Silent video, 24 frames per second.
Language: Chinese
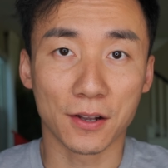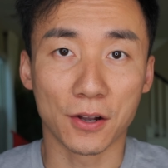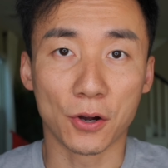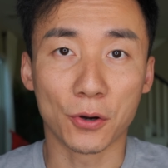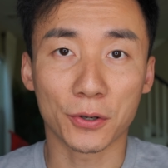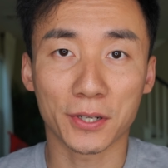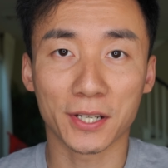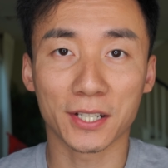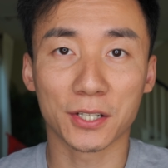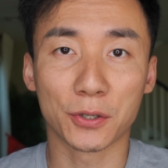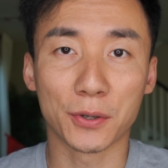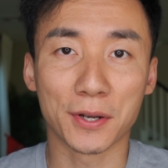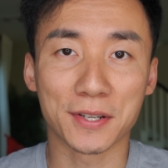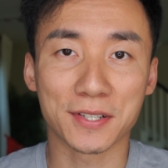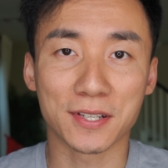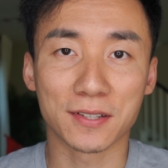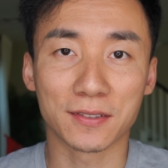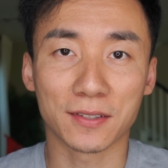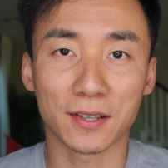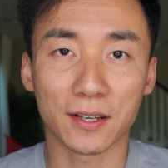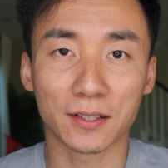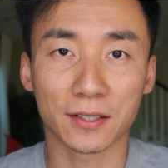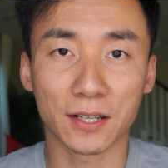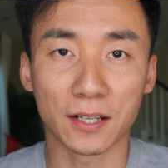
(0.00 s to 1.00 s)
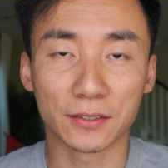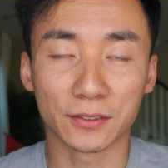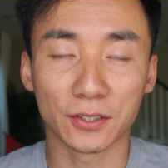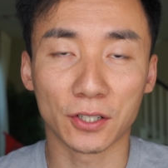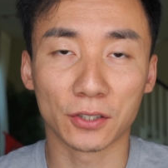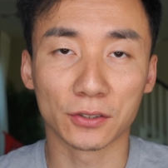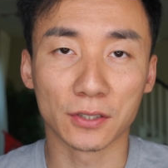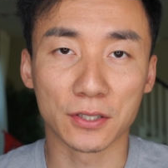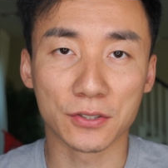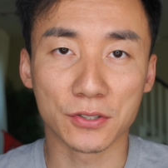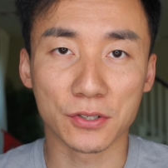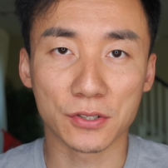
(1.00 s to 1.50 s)
OK，各位现在看
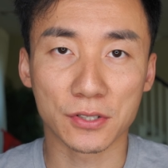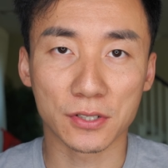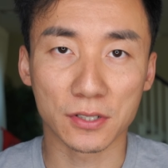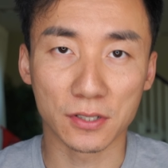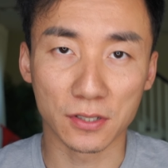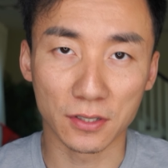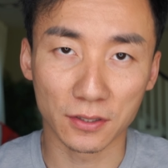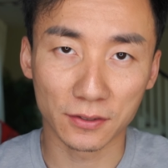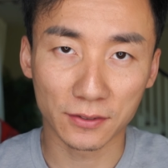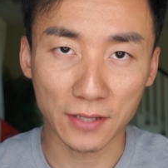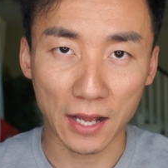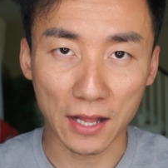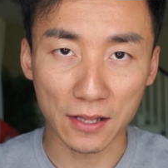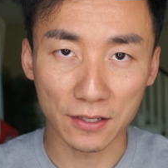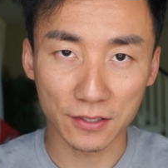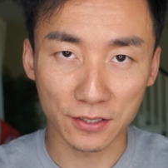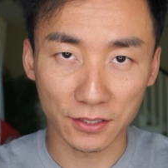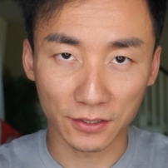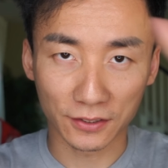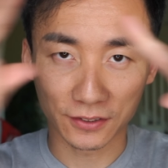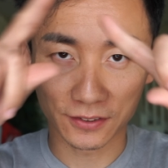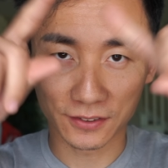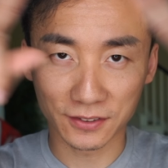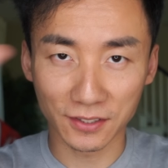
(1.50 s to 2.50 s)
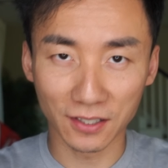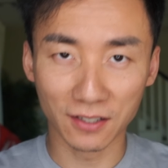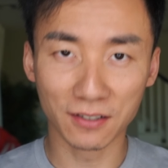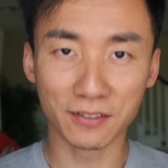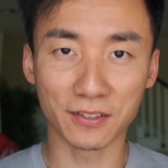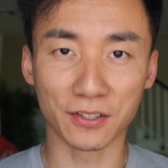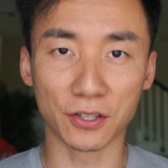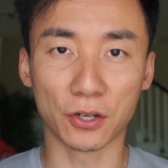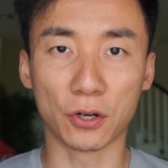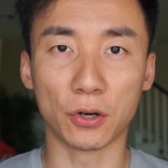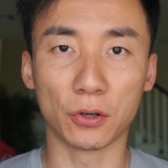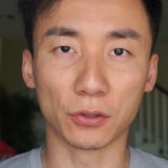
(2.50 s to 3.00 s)
到的就是搭了这个
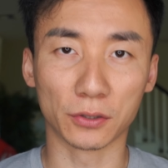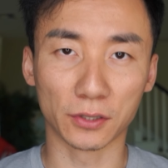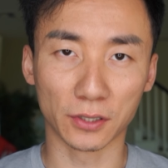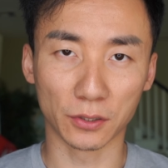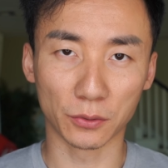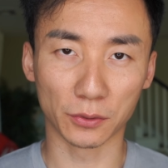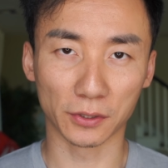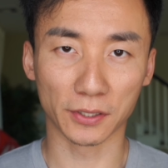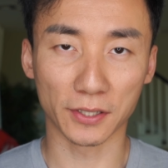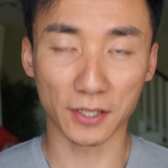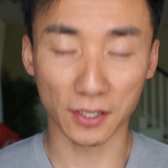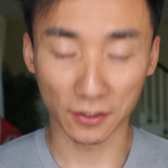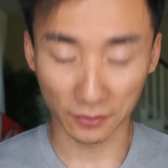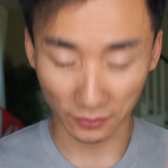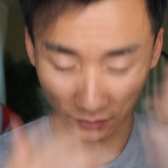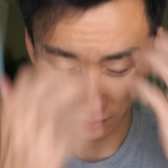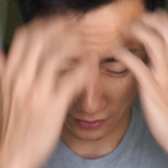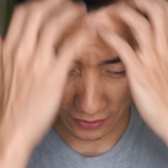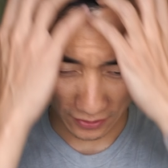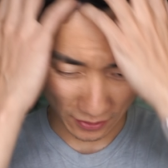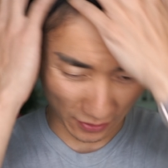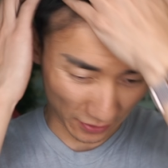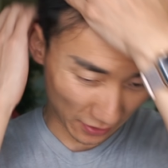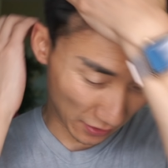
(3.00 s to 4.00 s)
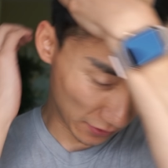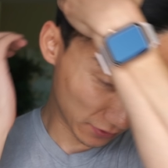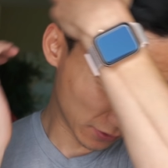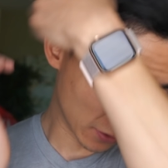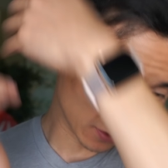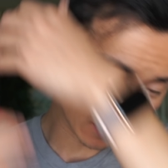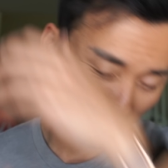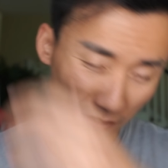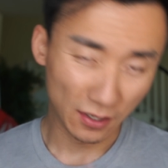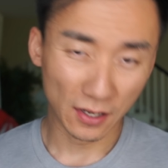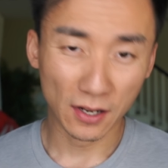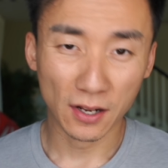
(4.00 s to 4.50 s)
灯以后的我的样子。以前
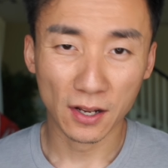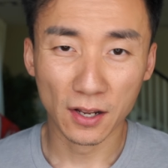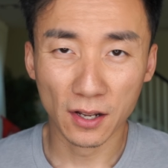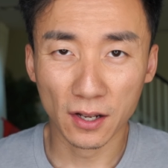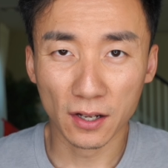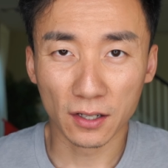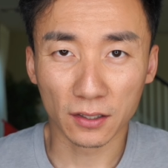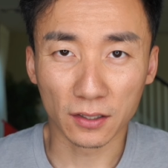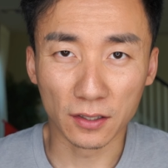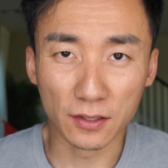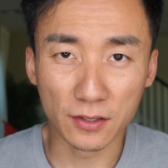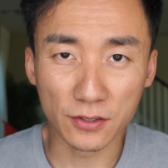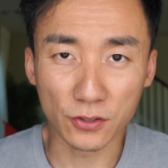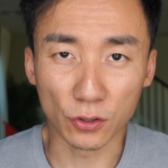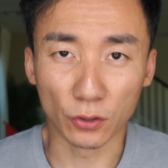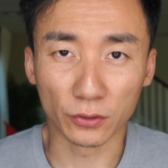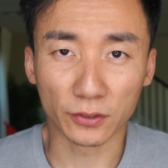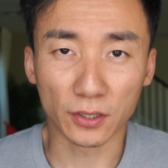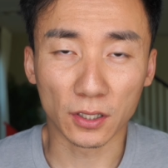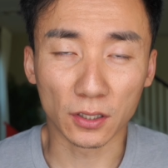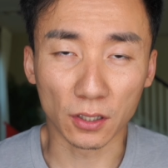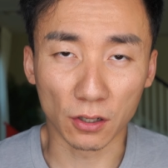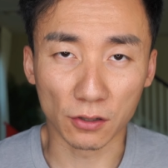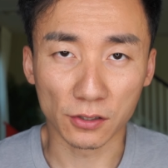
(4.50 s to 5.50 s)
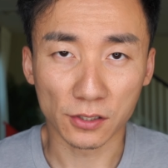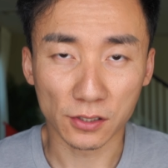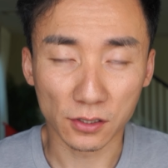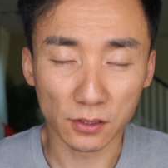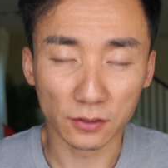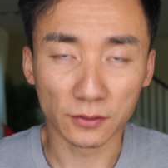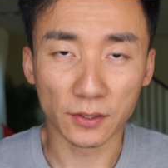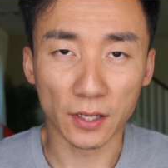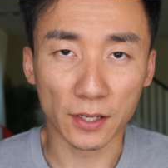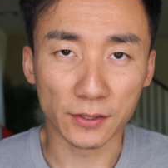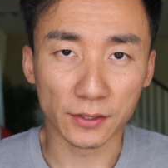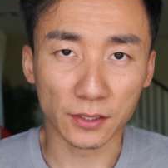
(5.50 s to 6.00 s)
呢，跟有藏老
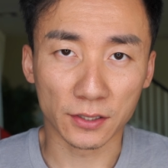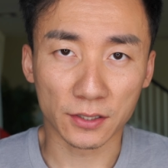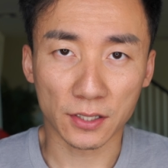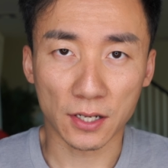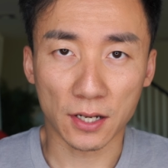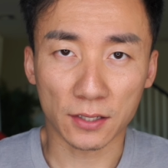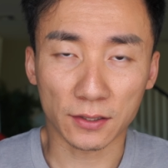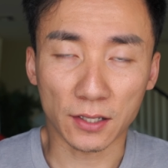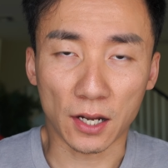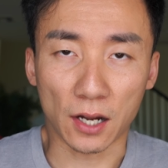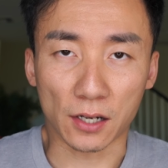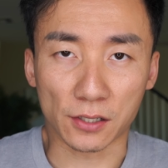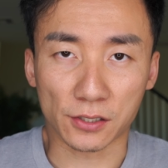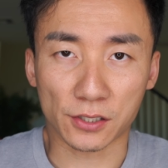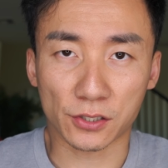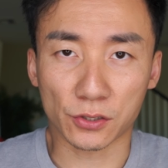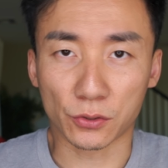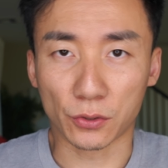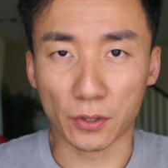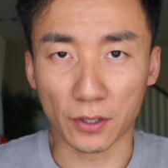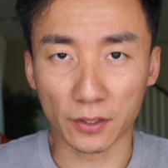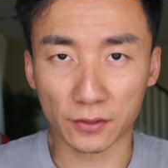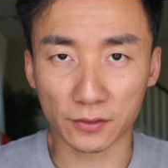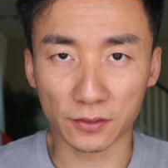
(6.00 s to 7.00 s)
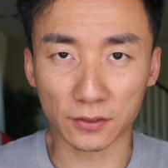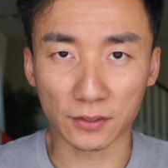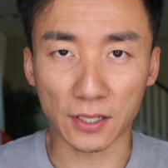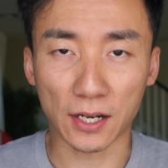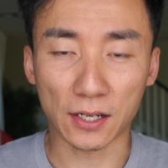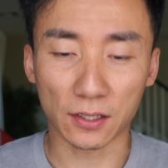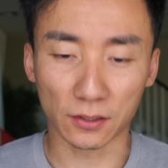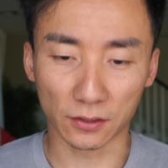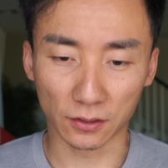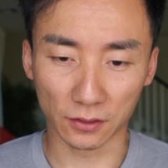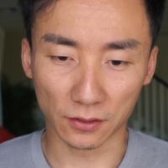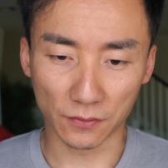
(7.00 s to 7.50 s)
师在这个加拿大试过一次
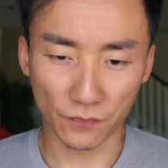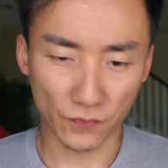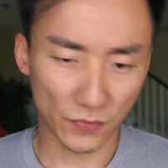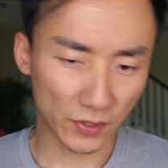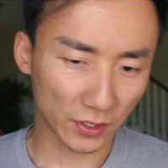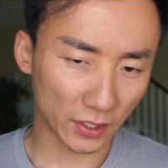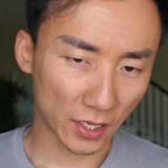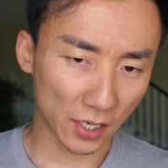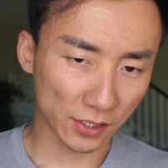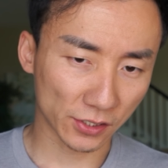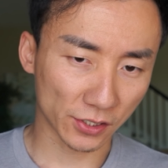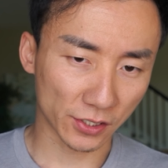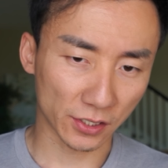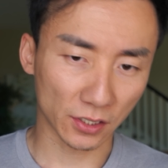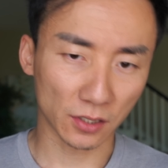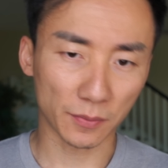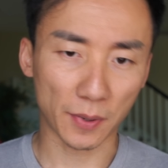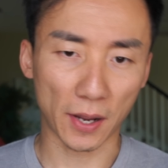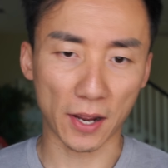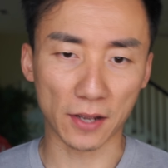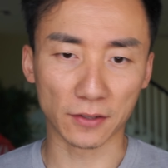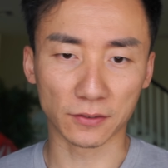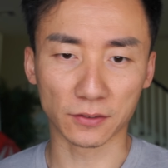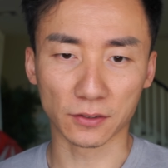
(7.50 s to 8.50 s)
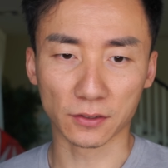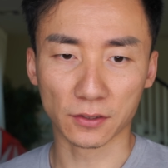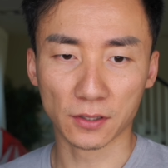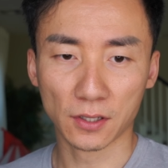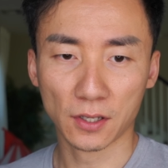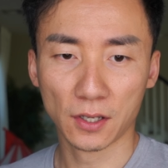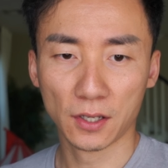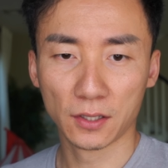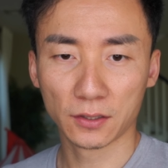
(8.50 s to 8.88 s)
他的灯，应该是一个牌子。